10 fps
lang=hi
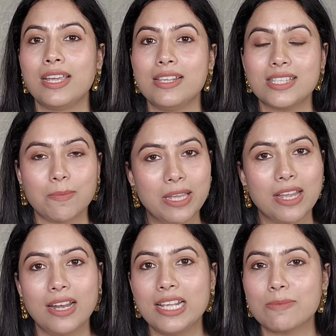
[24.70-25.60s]
इन
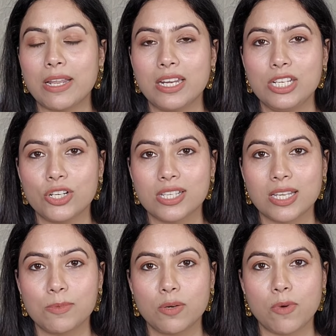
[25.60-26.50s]
सभी के लिंक्स मैंने नीचे
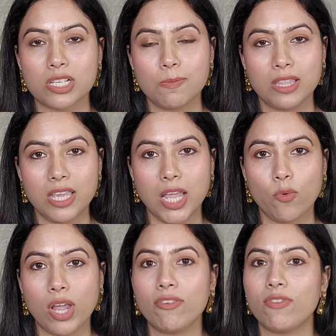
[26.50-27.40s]
डिस्क्रिप्शन बॉक्स में
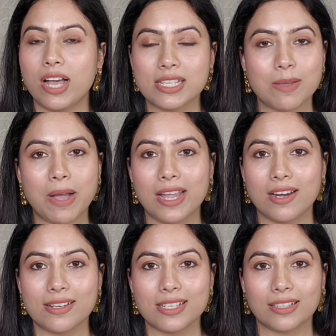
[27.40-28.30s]
दिए हुए हैं आप वहाँ से बाय
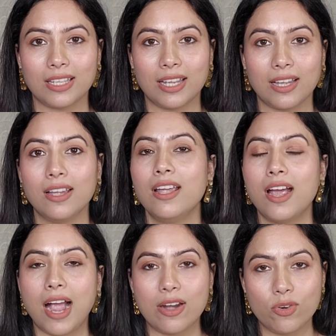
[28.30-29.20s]
कर सकते हैं
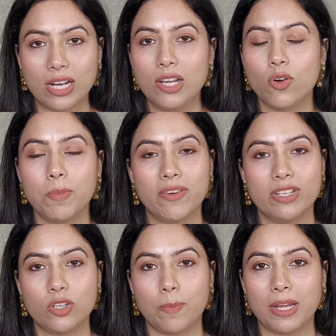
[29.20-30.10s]
आई रियली होप ये
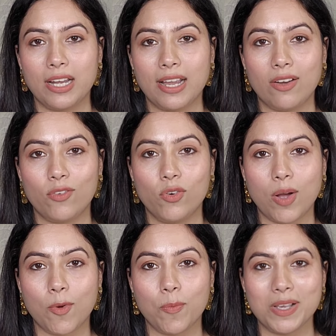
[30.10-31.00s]
वीडियो आपके लिए हेल्पफुल
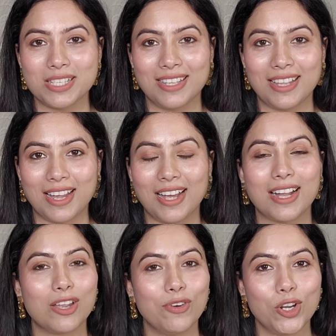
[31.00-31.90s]
हो आपको पसंद आए
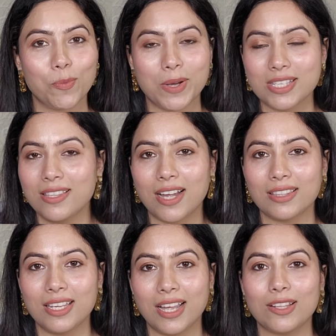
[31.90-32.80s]
अगर वीडियो पसंद
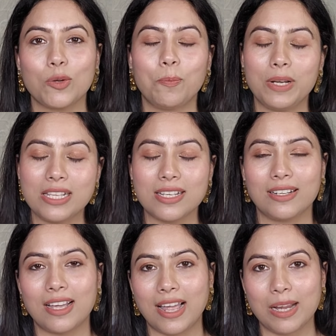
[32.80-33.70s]
आती है तो प्लीज़
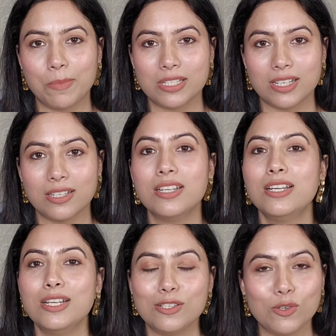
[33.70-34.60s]
हिट द लाइक बटन
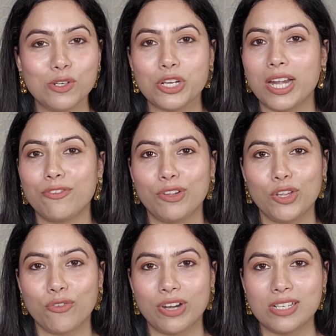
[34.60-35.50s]
डू शेयर इट
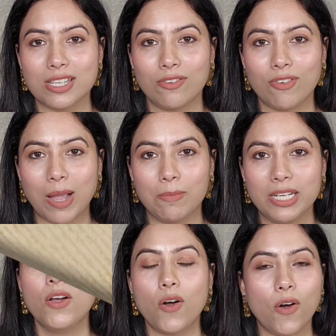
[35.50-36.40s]
विद योर फ्रेंड्स एंड
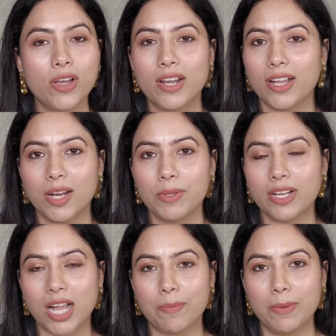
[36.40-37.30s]
फैमिली और अगर अभी
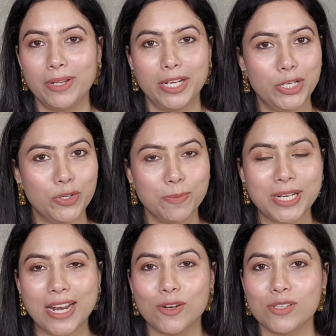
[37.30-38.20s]
तक आपने मेरे यूट्यूब
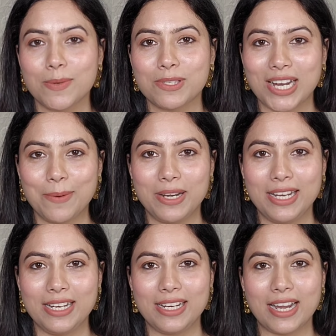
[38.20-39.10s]
चैनल को सब्सक्राइब
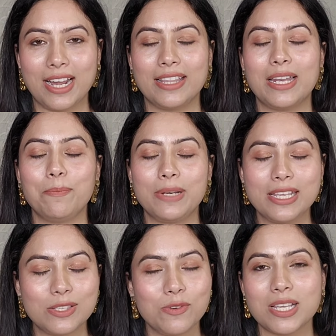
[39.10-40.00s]
नहीं किया है देन
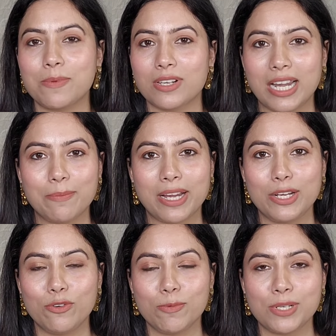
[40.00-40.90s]
प्लीज़ डू सब्सक्राइब
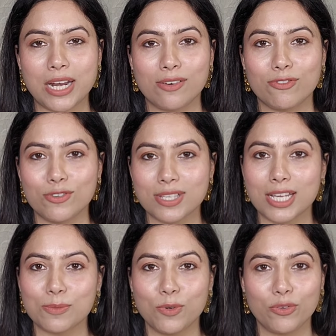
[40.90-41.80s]
माई यूट्यूब चैनल फॉर
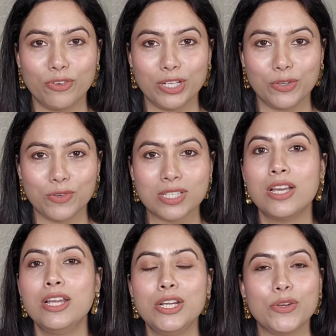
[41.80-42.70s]
सच मोर वीडियोज़
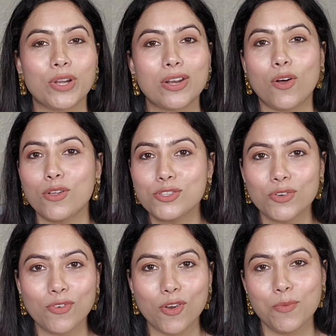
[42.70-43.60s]
यू कैन
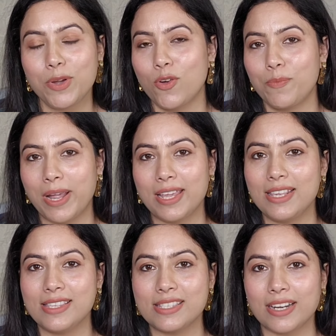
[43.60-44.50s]
ऑल्सो फॉलो मी ऑन माई
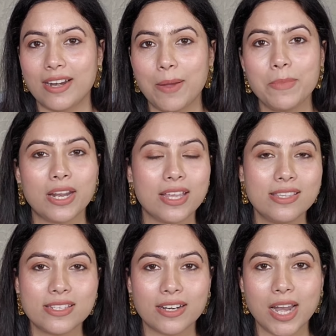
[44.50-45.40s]
इंस्टाग्राम मेरा
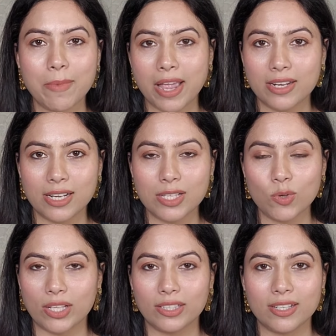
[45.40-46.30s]
इंस्टाग्राम हैंडल है
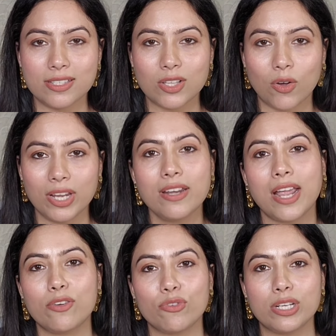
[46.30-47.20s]
स्वाति दस्तौगी
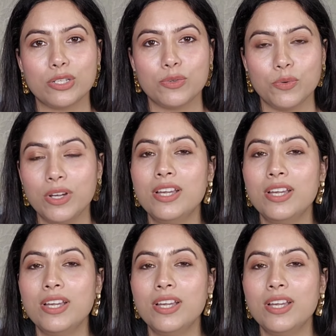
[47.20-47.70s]
नाइन वन टू